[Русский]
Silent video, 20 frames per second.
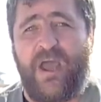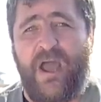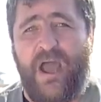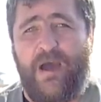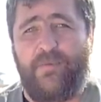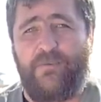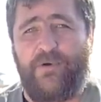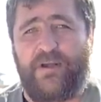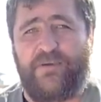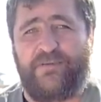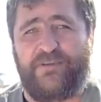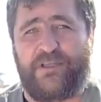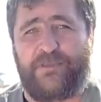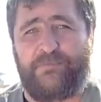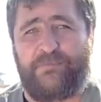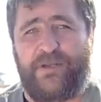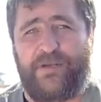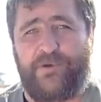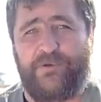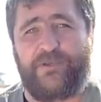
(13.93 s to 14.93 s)
А море в этот
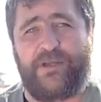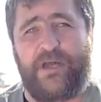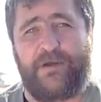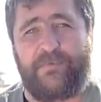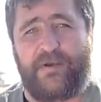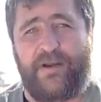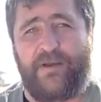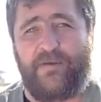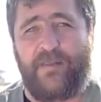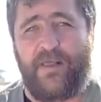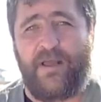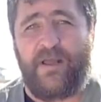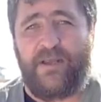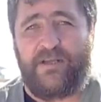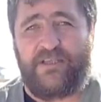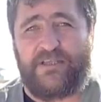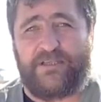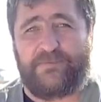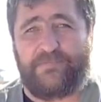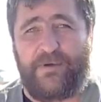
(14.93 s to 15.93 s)
период, как правило,
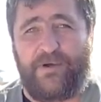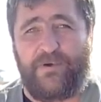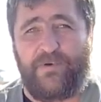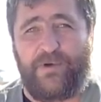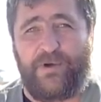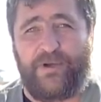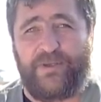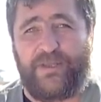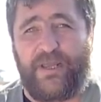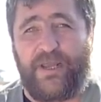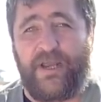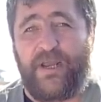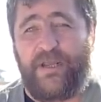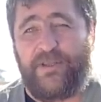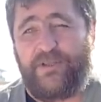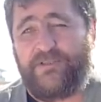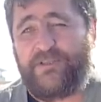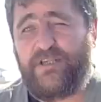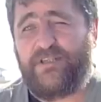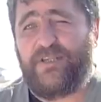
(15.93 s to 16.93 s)
неспокойное.
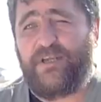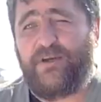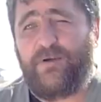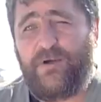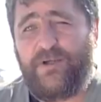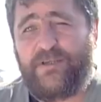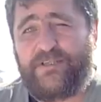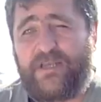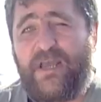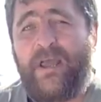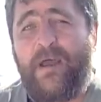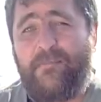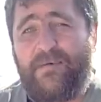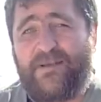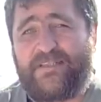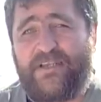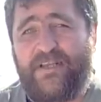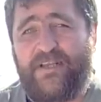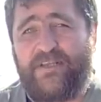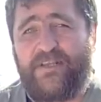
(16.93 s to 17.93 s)
Но здесь находится
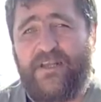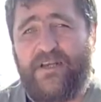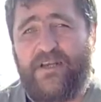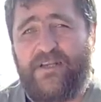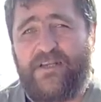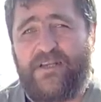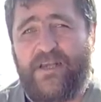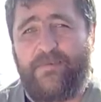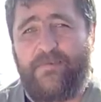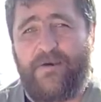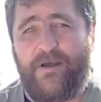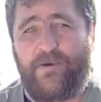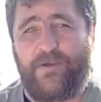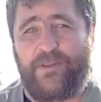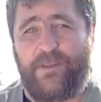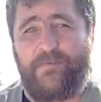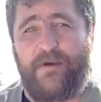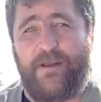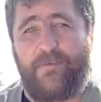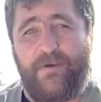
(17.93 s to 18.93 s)
последняя линия
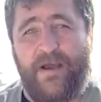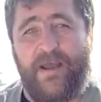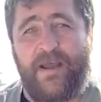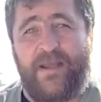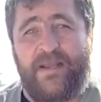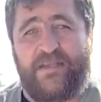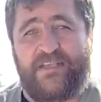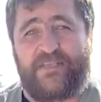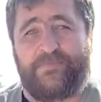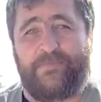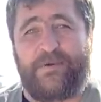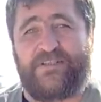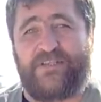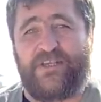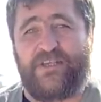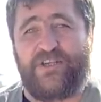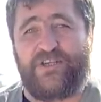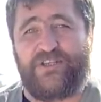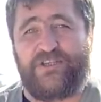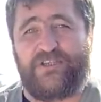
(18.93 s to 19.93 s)
обороны. Борьба за
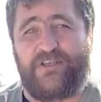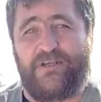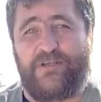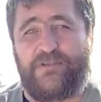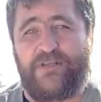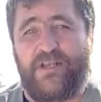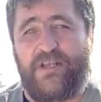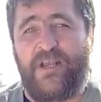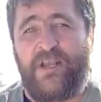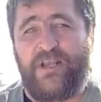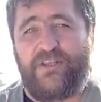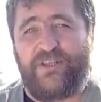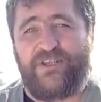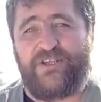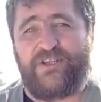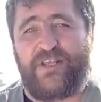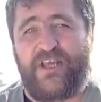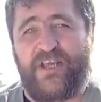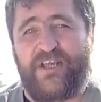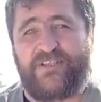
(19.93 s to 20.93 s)
спасение жизни людей
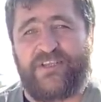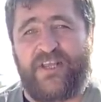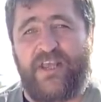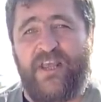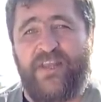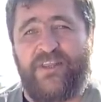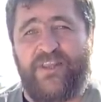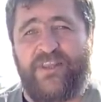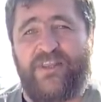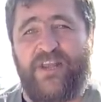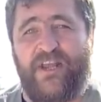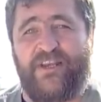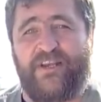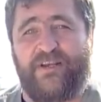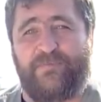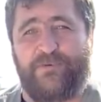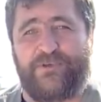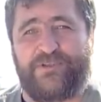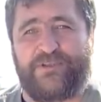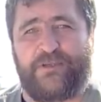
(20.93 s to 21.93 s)
начинается на дальних
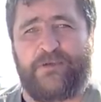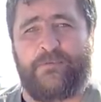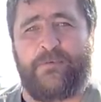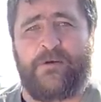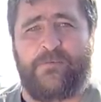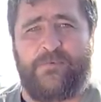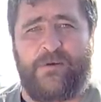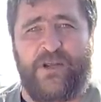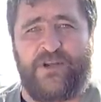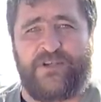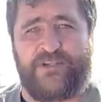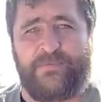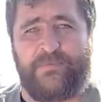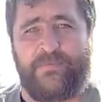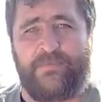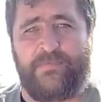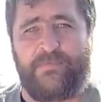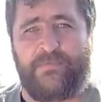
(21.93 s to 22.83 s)
постах к пляжам.